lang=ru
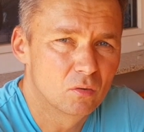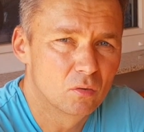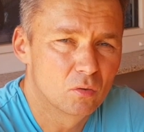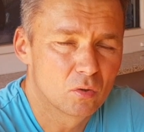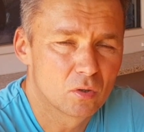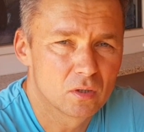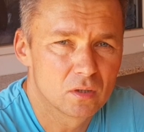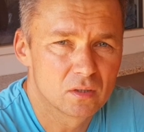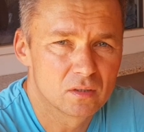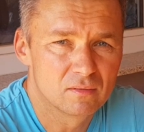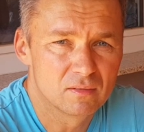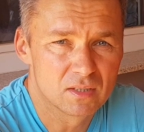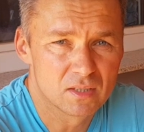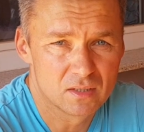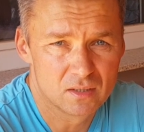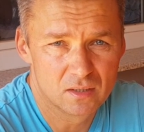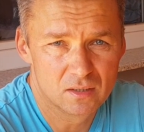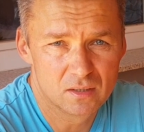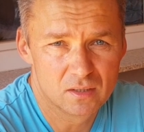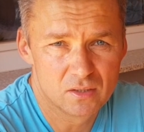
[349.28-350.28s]
около
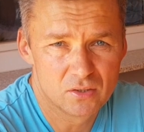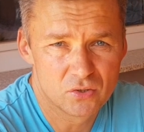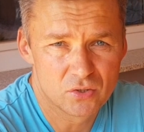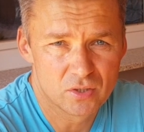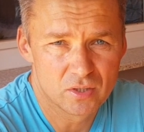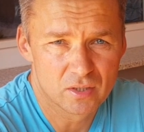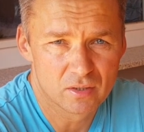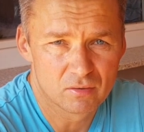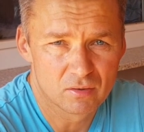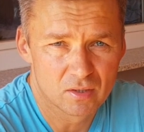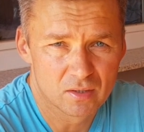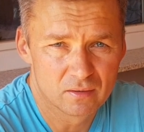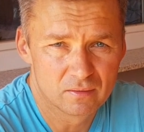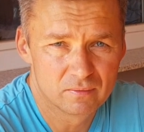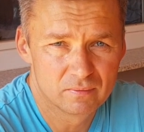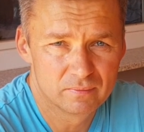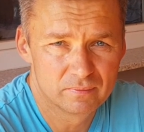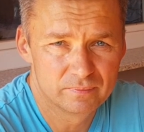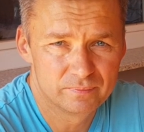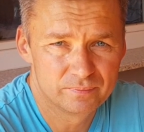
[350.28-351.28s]
20 тысяч евро.
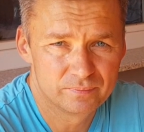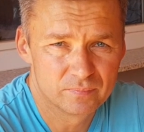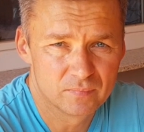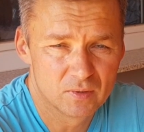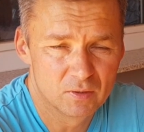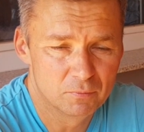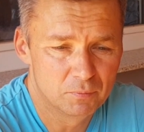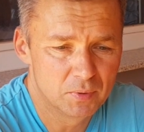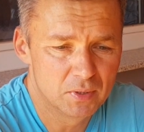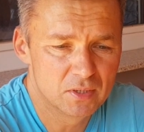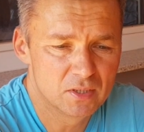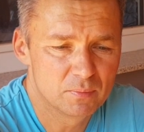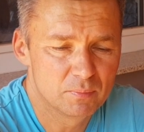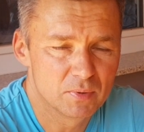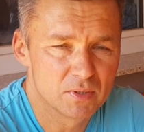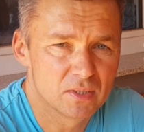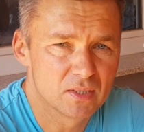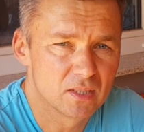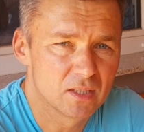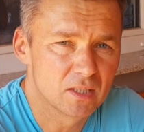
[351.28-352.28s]
И в
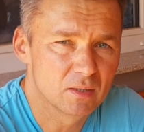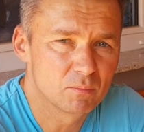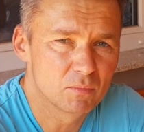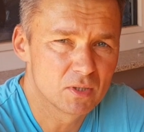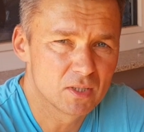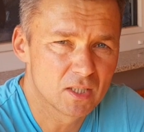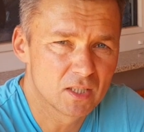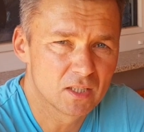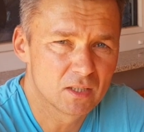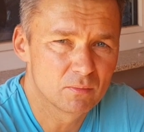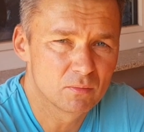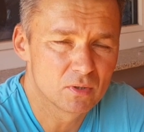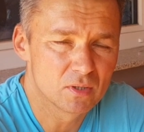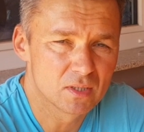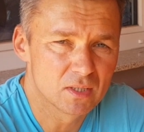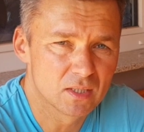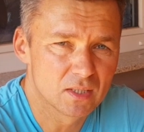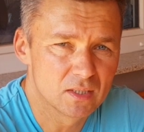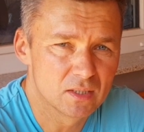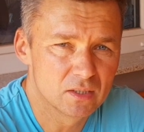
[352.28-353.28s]
принципе с такими ценами
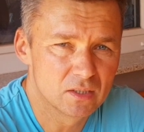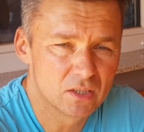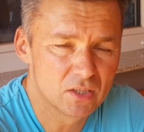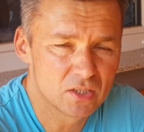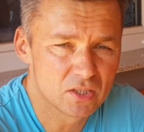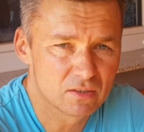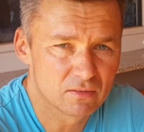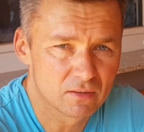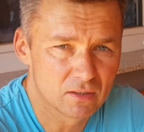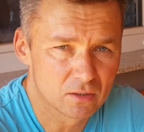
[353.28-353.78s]
за электричество,